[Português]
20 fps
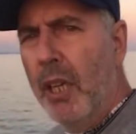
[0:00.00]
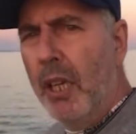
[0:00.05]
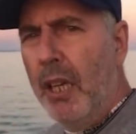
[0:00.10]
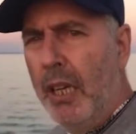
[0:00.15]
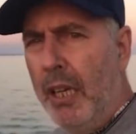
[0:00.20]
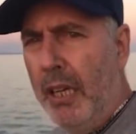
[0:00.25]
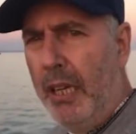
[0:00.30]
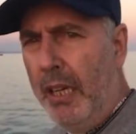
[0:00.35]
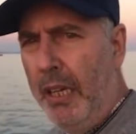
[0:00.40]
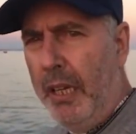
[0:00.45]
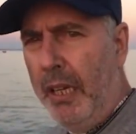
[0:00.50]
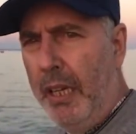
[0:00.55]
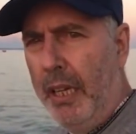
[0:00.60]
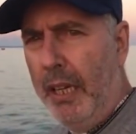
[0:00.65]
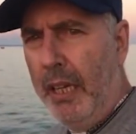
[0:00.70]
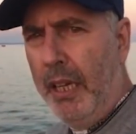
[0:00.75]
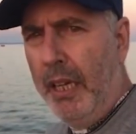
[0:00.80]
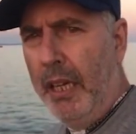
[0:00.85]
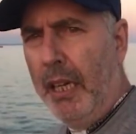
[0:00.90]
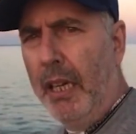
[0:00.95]

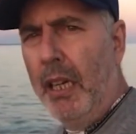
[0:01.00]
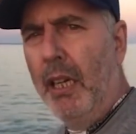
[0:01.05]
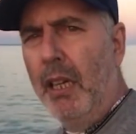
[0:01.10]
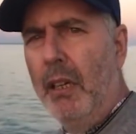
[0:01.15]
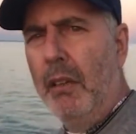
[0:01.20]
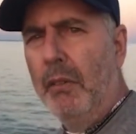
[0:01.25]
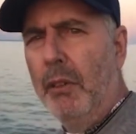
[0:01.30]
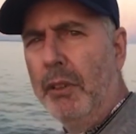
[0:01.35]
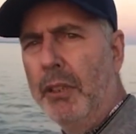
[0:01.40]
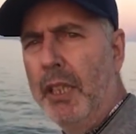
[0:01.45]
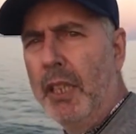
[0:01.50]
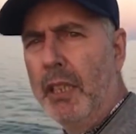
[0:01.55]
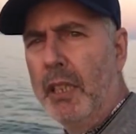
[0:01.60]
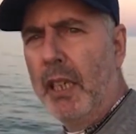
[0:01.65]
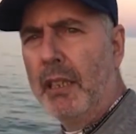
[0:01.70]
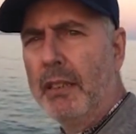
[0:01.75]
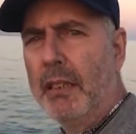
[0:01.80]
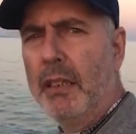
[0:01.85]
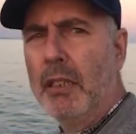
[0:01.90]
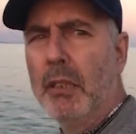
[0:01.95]
É... Você que
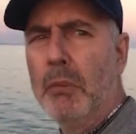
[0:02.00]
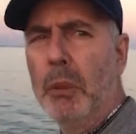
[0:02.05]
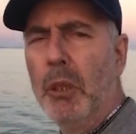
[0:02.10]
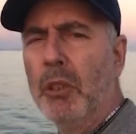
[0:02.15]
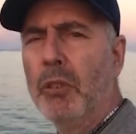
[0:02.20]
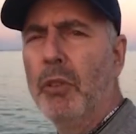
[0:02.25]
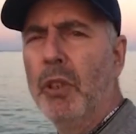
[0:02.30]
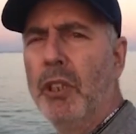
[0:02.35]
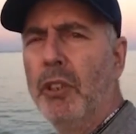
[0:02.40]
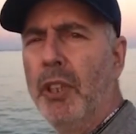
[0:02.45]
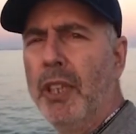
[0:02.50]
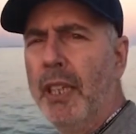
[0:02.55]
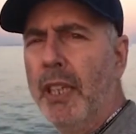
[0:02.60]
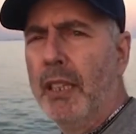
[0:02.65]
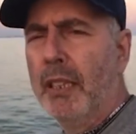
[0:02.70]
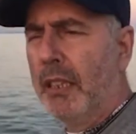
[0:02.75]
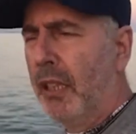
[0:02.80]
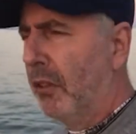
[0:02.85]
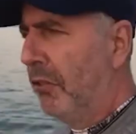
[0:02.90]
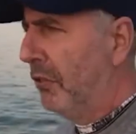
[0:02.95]
assiste meus vídeos aí
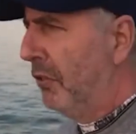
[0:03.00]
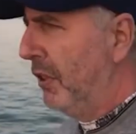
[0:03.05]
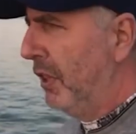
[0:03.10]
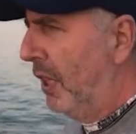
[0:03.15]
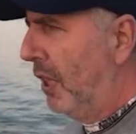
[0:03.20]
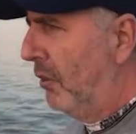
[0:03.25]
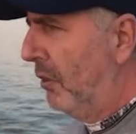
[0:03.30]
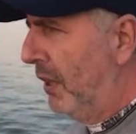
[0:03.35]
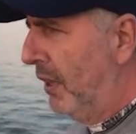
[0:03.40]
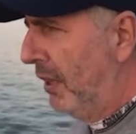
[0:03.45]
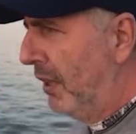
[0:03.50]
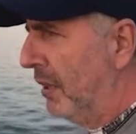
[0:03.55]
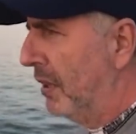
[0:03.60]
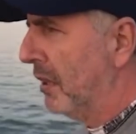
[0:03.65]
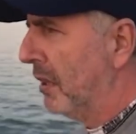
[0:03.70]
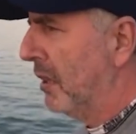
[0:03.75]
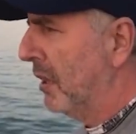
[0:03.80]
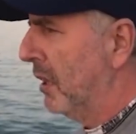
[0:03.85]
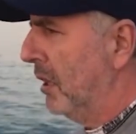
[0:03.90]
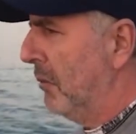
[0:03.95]
até o final aí,
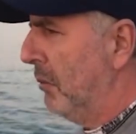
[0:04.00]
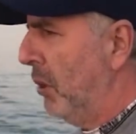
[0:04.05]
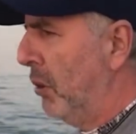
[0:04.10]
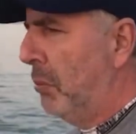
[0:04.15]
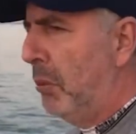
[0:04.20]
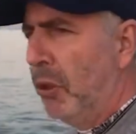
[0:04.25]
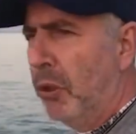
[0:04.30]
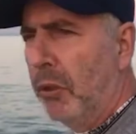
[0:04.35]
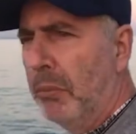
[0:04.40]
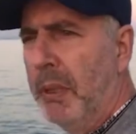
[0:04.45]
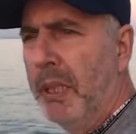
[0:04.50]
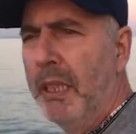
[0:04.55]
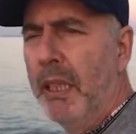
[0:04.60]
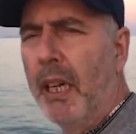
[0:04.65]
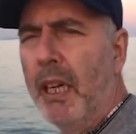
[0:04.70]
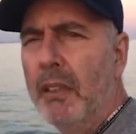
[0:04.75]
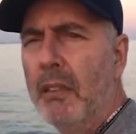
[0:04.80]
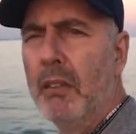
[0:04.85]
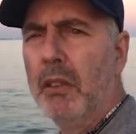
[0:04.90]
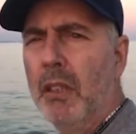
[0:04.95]
meu muito
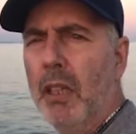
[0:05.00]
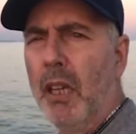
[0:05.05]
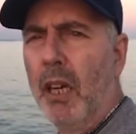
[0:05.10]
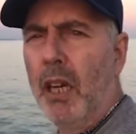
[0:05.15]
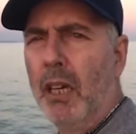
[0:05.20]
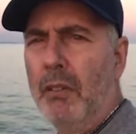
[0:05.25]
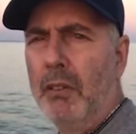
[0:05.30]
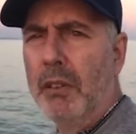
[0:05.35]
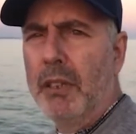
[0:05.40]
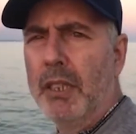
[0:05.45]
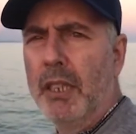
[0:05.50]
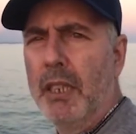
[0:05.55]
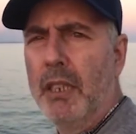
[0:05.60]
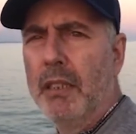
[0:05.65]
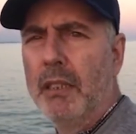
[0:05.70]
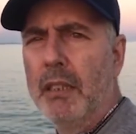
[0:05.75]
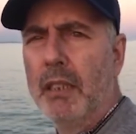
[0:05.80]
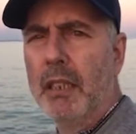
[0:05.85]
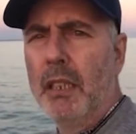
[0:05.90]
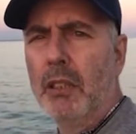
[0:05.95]
obrigado. A você
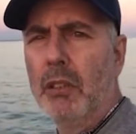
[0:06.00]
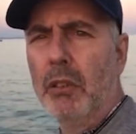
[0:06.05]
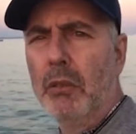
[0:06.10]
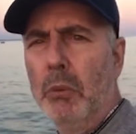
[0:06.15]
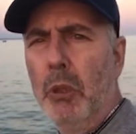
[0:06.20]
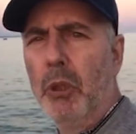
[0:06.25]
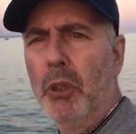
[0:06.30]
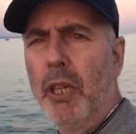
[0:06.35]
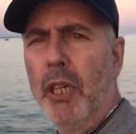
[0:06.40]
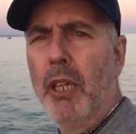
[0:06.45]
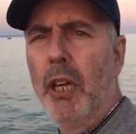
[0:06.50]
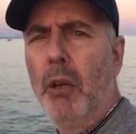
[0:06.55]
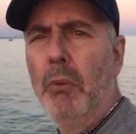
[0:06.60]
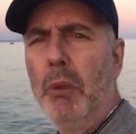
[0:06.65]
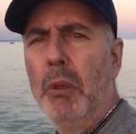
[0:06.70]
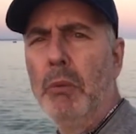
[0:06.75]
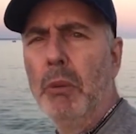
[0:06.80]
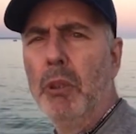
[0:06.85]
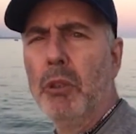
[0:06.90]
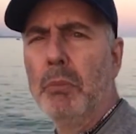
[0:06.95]
inscrito no meu canal,
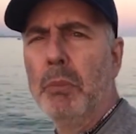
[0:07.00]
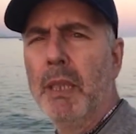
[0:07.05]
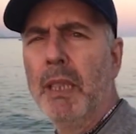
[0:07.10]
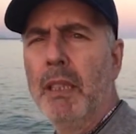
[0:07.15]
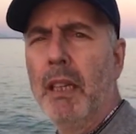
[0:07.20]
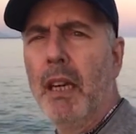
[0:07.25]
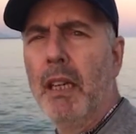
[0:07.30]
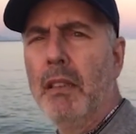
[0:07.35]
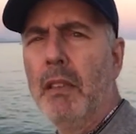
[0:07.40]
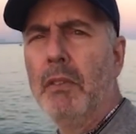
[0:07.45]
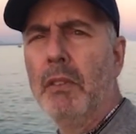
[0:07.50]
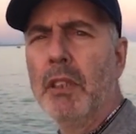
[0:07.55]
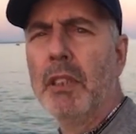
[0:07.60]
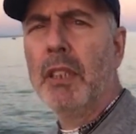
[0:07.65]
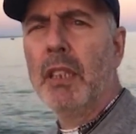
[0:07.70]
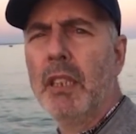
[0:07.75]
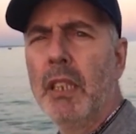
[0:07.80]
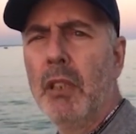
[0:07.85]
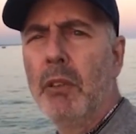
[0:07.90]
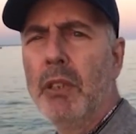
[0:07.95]
meu muito obrigado. E
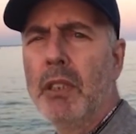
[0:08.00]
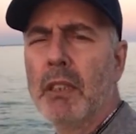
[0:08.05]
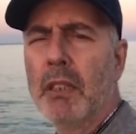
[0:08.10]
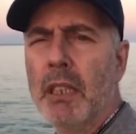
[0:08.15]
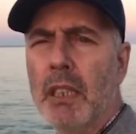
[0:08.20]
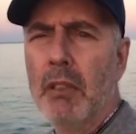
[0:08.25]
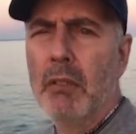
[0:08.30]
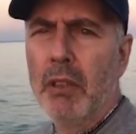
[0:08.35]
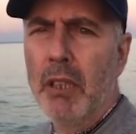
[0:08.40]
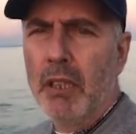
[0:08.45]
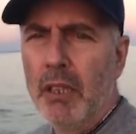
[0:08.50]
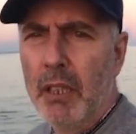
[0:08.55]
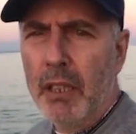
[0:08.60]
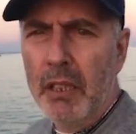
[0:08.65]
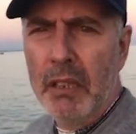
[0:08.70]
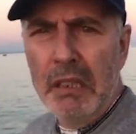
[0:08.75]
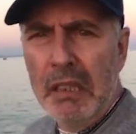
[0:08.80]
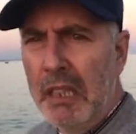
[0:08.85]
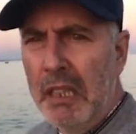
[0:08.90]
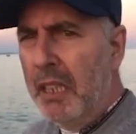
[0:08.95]
você não inscrito aí,
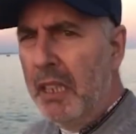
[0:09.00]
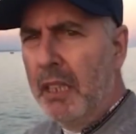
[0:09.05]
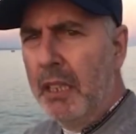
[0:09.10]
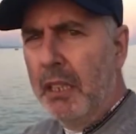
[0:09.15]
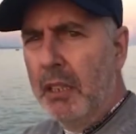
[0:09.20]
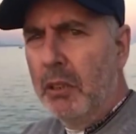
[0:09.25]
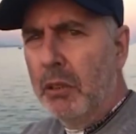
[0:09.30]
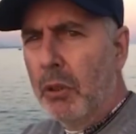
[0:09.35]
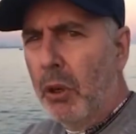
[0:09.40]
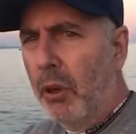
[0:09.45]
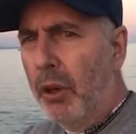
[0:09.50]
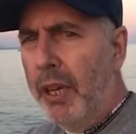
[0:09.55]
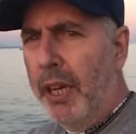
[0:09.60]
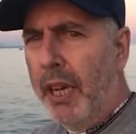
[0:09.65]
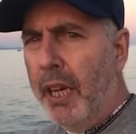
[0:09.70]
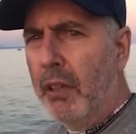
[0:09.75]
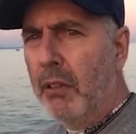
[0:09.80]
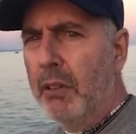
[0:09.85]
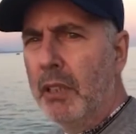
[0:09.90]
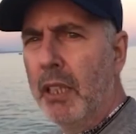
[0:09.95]
ó,
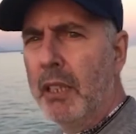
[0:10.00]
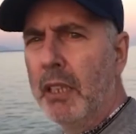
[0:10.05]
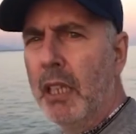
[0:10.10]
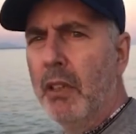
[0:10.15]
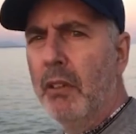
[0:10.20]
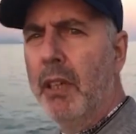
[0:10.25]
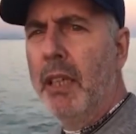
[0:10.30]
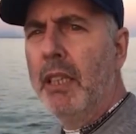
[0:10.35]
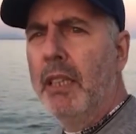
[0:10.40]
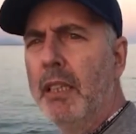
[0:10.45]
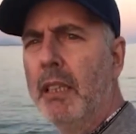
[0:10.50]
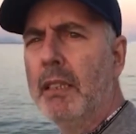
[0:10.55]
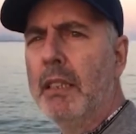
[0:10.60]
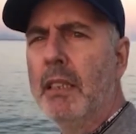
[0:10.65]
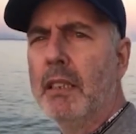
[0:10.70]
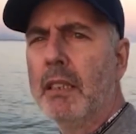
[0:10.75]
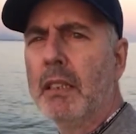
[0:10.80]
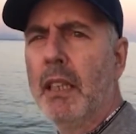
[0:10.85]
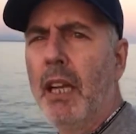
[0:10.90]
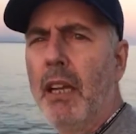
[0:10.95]
escorrega o dedão ali,
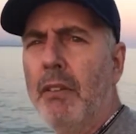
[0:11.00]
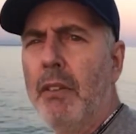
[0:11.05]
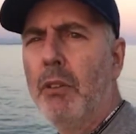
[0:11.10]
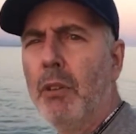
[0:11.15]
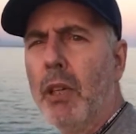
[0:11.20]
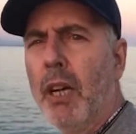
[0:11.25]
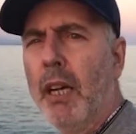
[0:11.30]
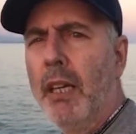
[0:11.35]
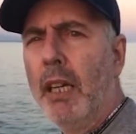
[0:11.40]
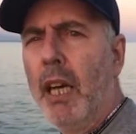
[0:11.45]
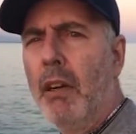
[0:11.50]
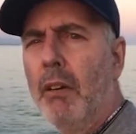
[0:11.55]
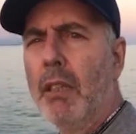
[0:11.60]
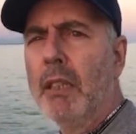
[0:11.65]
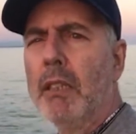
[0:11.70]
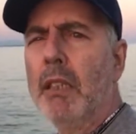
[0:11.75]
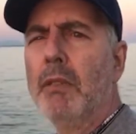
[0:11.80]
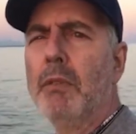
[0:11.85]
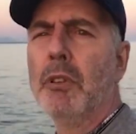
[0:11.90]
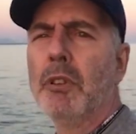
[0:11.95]
se inscreve no canal,
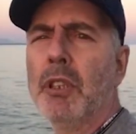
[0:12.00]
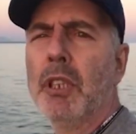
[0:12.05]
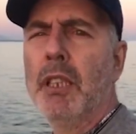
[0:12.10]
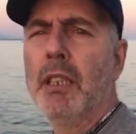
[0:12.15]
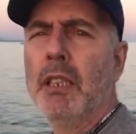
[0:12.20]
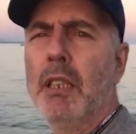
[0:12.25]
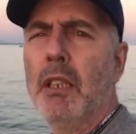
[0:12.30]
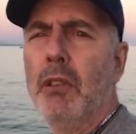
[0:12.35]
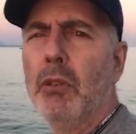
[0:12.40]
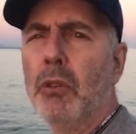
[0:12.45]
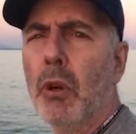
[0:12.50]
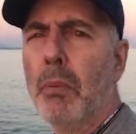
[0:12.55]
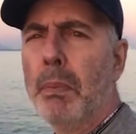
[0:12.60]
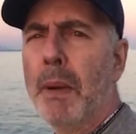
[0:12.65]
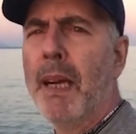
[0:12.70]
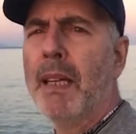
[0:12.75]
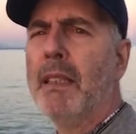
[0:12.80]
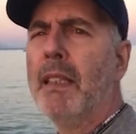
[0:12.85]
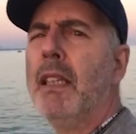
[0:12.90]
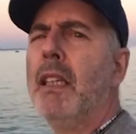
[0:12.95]
ativa o sininho,
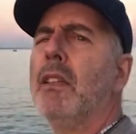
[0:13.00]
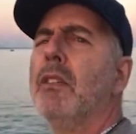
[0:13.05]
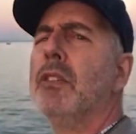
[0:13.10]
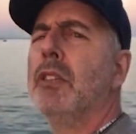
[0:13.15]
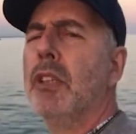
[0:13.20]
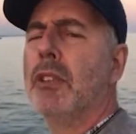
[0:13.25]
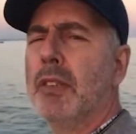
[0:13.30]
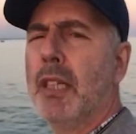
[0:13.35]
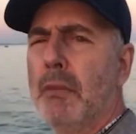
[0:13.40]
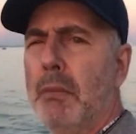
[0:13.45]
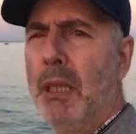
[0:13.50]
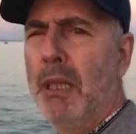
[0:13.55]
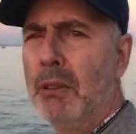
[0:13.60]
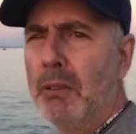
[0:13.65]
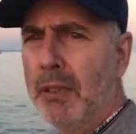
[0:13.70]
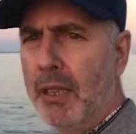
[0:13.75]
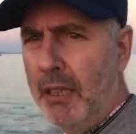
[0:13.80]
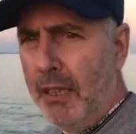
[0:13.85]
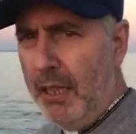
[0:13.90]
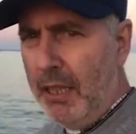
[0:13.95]
compartilha com seus
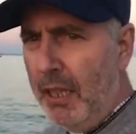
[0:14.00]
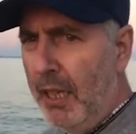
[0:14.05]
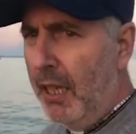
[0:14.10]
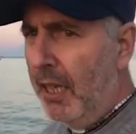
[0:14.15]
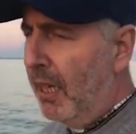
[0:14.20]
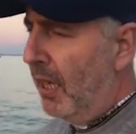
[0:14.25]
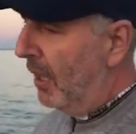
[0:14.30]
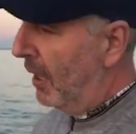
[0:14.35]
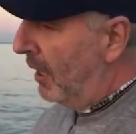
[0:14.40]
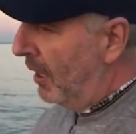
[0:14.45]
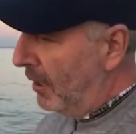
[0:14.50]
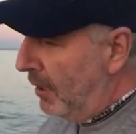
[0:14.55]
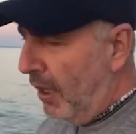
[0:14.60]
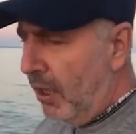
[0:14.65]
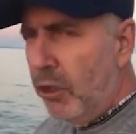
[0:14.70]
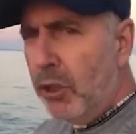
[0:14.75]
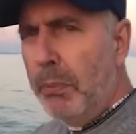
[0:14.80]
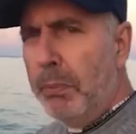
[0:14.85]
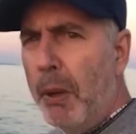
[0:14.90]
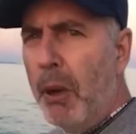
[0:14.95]
amigos aí e
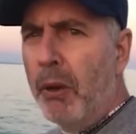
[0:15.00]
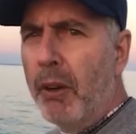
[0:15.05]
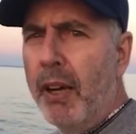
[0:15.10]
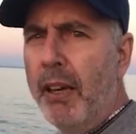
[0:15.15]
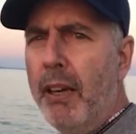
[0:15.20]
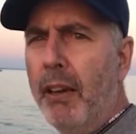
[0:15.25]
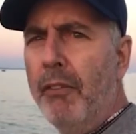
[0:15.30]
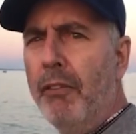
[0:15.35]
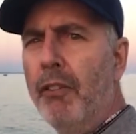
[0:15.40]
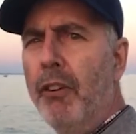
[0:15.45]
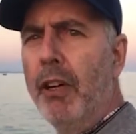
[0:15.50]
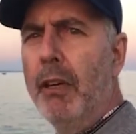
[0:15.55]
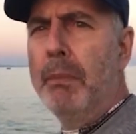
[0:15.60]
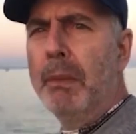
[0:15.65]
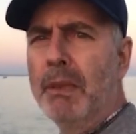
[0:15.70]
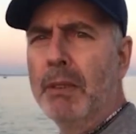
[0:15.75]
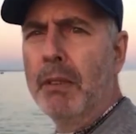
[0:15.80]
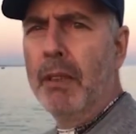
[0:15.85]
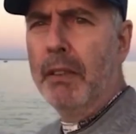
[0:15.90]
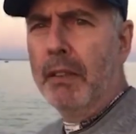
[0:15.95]
deixa o pau cair a folha,
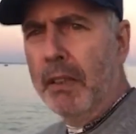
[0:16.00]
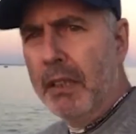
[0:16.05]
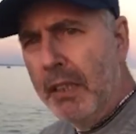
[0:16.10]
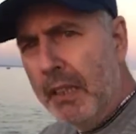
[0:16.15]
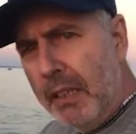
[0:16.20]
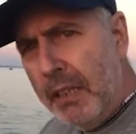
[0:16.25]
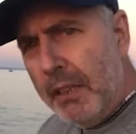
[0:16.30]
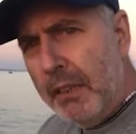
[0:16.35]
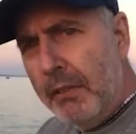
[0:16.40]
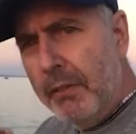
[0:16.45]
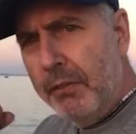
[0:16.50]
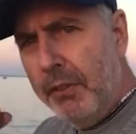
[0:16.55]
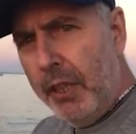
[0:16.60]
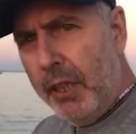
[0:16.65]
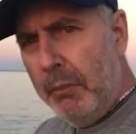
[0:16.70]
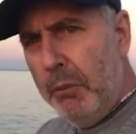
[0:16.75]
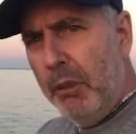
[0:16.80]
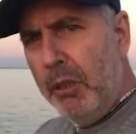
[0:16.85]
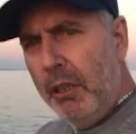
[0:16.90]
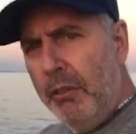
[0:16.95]
pessoal.
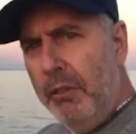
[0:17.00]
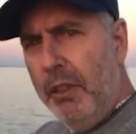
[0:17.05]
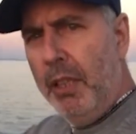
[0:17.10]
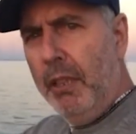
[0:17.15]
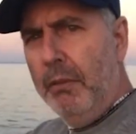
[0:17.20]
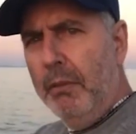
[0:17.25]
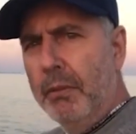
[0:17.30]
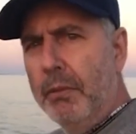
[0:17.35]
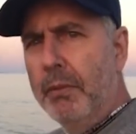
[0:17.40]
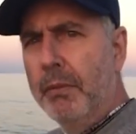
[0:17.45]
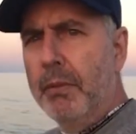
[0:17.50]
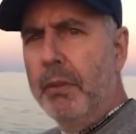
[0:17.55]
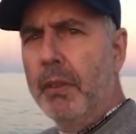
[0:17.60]
Vamos que vamos.